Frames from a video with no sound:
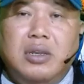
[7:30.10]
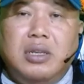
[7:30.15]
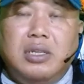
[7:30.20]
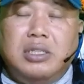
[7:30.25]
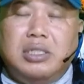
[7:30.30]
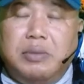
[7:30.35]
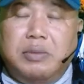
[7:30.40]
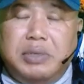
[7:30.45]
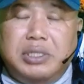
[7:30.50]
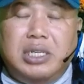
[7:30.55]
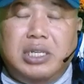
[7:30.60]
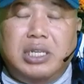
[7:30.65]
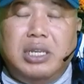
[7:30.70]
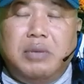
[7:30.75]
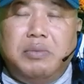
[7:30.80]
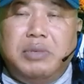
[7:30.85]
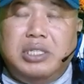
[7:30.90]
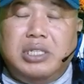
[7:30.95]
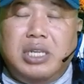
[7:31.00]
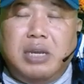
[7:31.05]
siapa saja
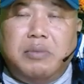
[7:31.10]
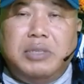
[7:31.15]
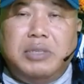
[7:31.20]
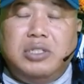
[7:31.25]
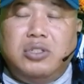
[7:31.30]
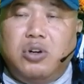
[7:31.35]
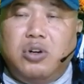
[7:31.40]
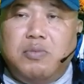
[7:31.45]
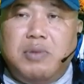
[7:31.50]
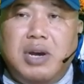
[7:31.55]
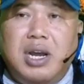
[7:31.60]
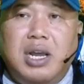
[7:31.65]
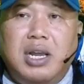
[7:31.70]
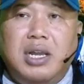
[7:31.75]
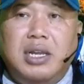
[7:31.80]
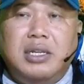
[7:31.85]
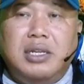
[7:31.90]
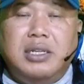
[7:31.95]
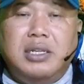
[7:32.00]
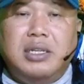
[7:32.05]
bisa mencoba
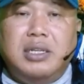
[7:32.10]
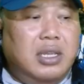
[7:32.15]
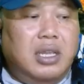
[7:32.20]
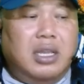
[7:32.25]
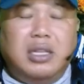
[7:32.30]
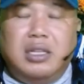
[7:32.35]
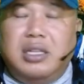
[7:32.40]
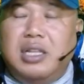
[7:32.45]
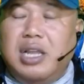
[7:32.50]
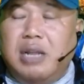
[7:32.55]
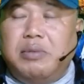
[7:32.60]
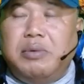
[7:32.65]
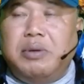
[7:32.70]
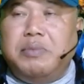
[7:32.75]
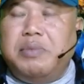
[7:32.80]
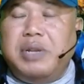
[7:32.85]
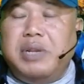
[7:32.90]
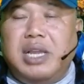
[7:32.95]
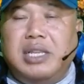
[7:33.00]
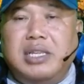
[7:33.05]
dan
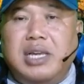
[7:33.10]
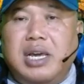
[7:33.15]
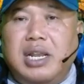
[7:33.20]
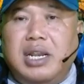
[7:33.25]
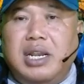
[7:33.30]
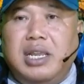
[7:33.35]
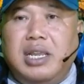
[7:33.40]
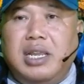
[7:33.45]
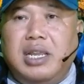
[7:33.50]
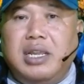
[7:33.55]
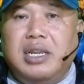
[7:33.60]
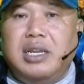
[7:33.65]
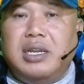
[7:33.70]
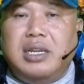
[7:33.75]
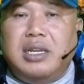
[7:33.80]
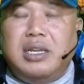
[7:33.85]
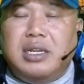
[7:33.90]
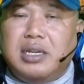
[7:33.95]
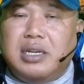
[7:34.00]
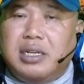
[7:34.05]
mempelajari
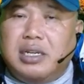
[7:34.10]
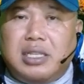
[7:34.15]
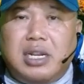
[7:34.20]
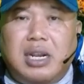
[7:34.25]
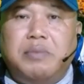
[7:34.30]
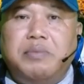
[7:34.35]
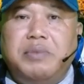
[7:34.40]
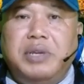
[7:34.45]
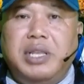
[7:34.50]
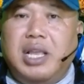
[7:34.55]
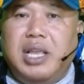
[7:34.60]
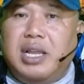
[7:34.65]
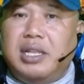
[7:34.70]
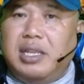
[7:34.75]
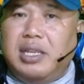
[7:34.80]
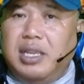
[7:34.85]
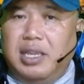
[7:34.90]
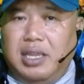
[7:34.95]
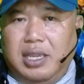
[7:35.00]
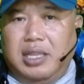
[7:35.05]

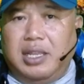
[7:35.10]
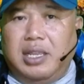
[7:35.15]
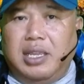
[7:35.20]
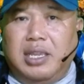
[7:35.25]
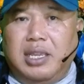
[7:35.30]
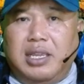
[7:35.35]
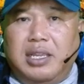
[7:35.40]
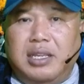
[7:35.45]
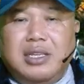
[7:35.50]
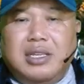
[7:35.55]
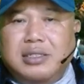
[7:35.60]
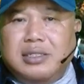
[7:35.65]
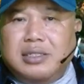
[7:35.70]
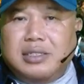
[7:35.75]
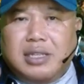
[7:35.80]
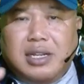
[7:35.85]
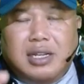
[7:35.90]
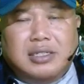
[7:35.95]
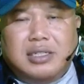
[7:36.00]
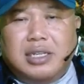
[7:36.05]
keterampilan ini.
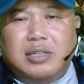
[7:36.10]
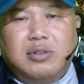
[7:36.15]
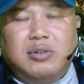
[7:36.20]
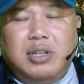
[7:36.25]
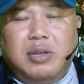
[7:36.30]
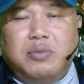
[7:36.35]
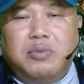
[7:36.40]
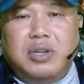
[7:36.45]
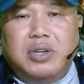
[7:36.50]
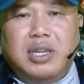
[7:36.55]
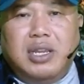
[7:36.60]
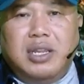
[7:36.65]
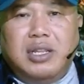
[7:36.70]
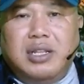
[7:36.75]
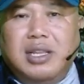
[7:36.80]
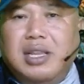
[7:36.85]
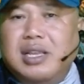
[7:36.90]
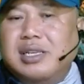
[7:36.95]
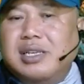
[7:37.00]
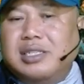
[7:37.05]
Salah satunya
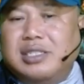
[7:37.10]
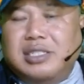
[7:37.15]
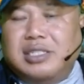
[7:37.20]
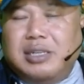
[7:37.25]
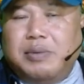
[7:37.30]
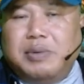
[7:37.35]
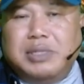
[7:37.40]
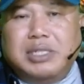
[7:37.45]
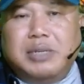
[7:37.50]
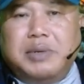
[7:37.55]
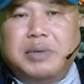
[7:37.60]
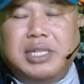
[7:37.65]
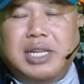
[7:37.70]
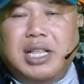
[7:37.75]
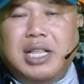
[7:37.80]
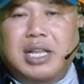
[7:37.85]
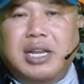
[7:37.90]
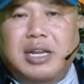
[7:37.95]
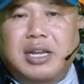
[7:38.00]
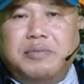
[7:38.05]
mungkin sahabat-sahabat
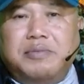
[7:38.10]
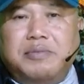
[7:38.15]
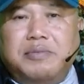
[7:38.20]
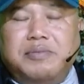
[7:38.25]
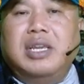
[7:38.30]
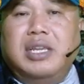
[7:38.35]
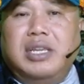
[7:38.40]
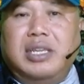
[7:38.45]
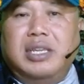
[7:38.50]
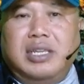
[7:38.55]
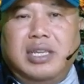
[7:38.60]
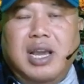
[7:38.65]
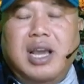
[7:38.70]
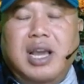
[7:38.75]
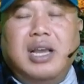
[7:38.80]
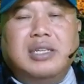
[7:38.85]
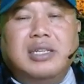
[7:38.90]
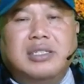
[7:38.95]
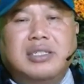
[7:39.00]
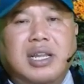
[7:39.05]
alam
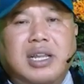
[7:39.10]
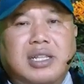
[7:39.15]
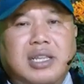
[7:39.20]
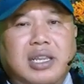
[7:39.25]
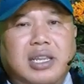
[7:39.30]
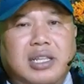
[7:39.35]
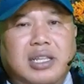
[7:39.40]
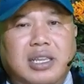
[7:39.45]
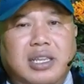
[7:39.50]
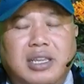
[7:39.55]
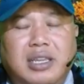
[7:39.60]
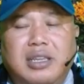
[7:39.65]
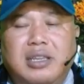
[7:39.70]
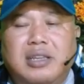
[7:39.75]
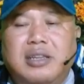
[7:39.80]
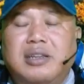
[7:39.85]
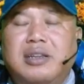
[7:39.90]
yang saat ini